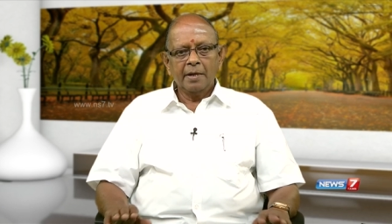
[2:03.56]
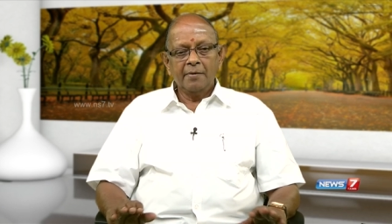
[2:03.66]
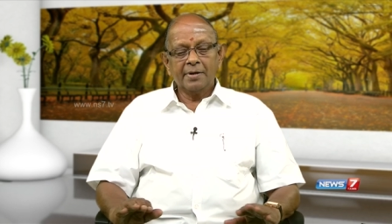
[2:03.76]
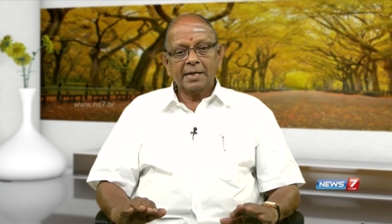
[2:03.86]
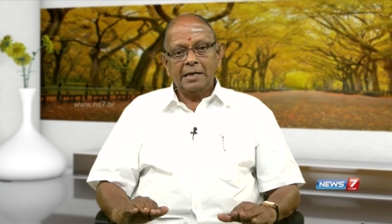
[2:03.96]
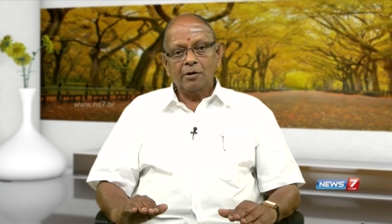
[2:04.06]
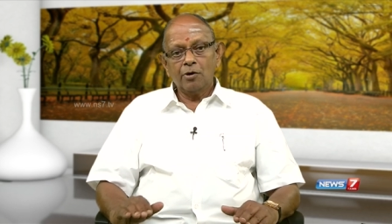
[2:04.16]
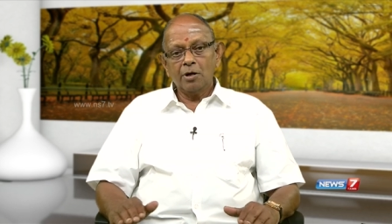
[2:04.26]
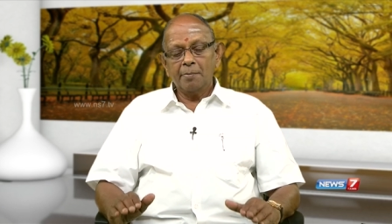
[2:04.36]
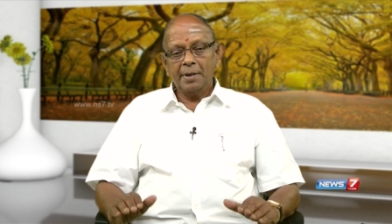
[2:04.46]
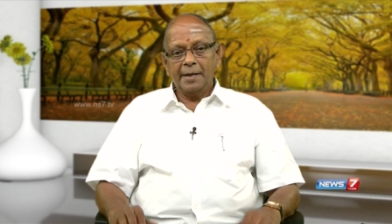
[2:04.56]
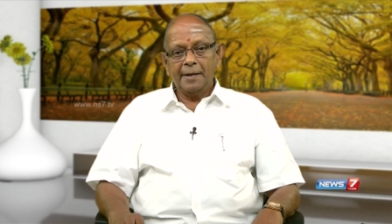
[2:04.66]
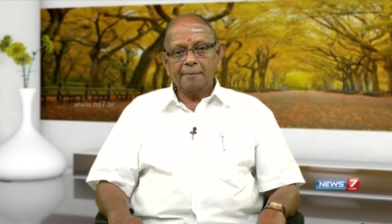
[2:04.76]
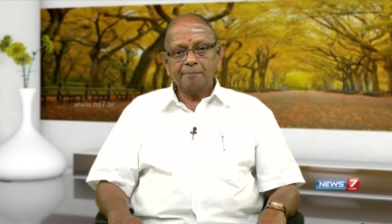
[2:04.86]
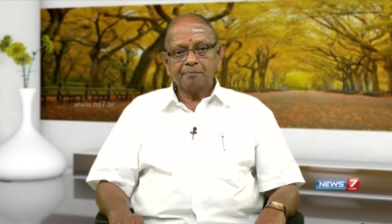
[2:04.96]
இவர்கள் எல்லோரிலுமே
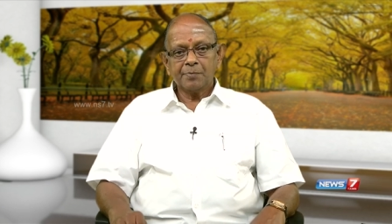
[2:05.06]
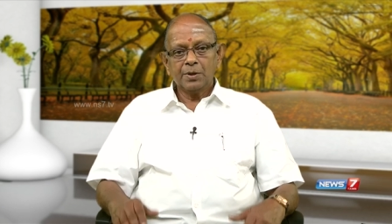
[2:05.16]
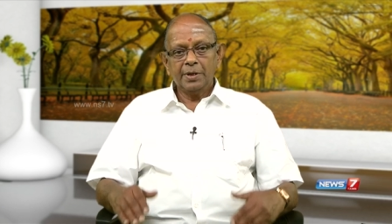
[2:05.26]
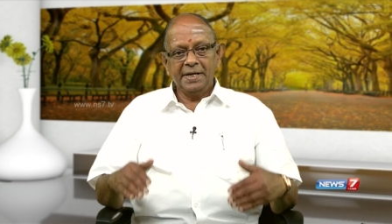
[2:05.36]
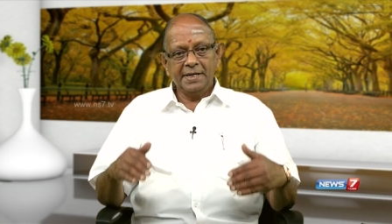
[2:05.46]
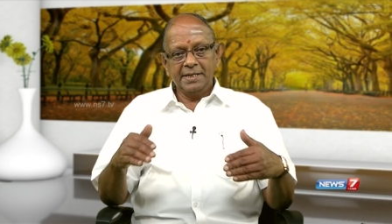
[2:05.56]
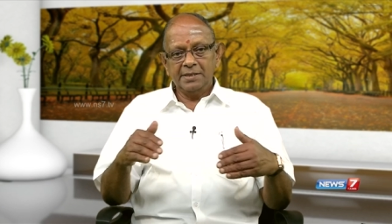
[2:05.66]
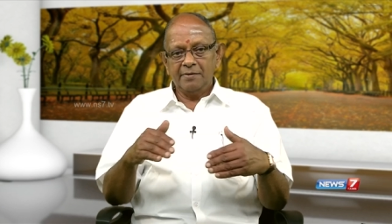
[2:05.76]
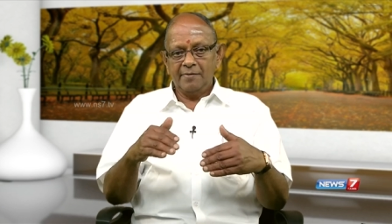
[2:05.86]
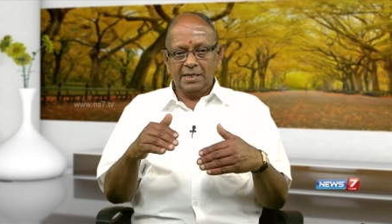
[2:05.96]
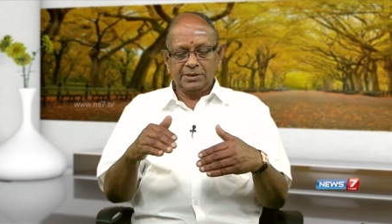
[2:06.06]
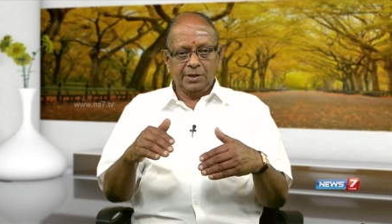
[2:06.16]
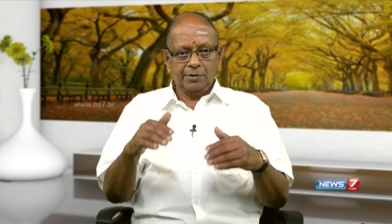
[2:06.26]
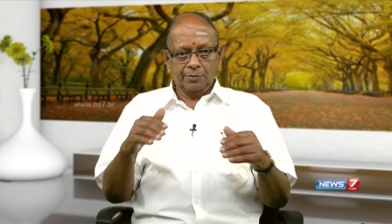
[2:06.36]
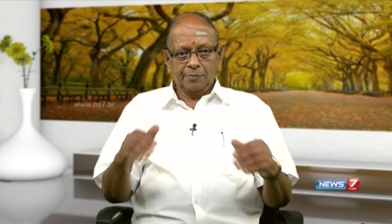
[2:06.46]
இணைந்து வேலை
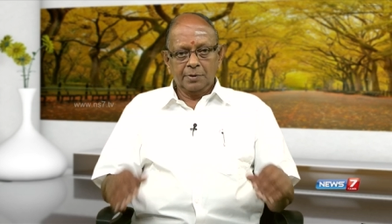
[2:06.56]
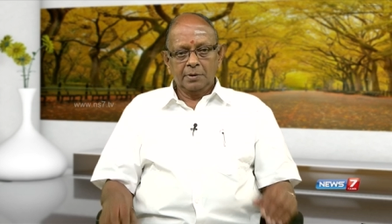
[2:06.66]
செய்கின்றோம்